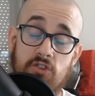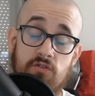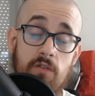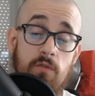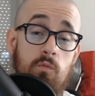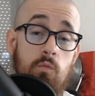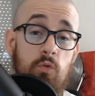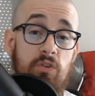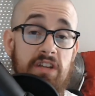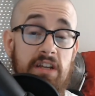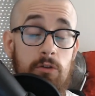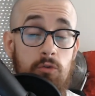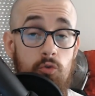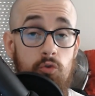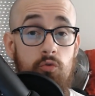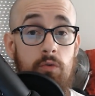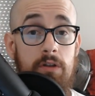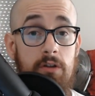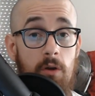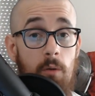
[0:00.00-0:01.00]
Je vais vous montrer
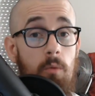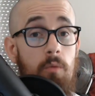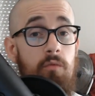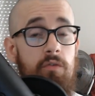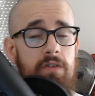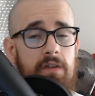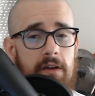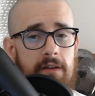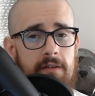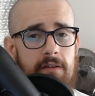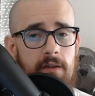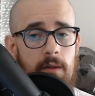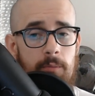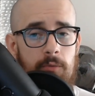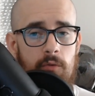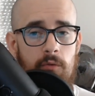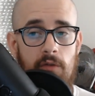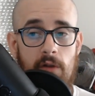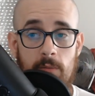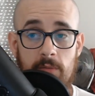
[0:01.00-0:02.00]
tout de suite comment vous y accédez
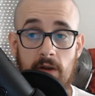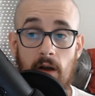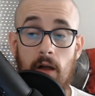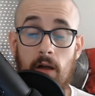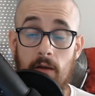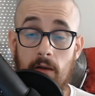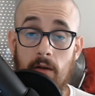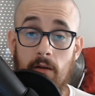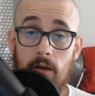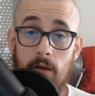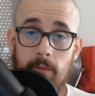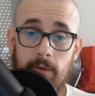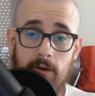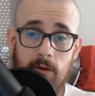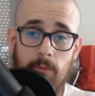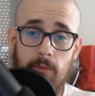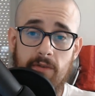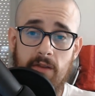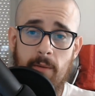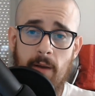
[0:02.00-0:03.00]
parce que vous allez me dire ah, mais
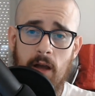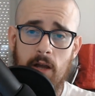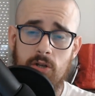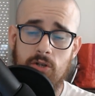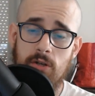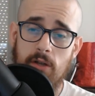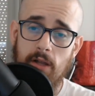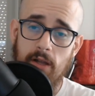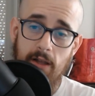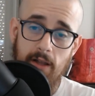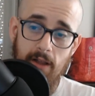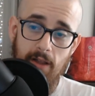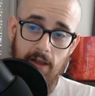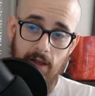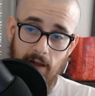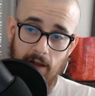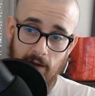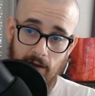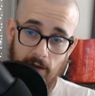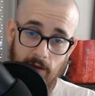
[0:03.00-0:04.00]
comment ça marche
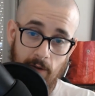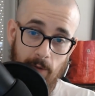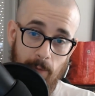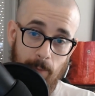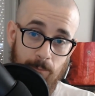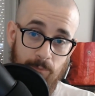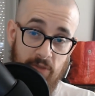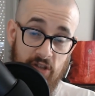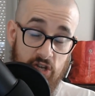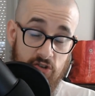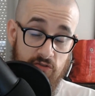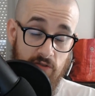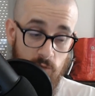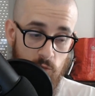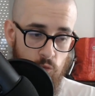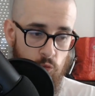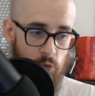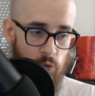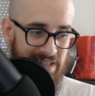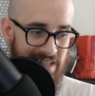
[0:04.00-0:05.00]
euh, Je vais
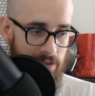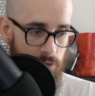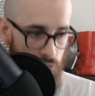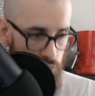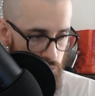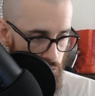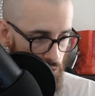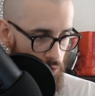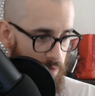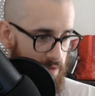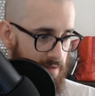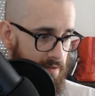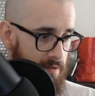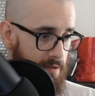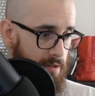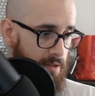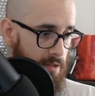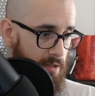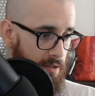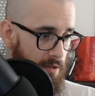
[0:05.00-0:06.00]
vous montrer tout de suite.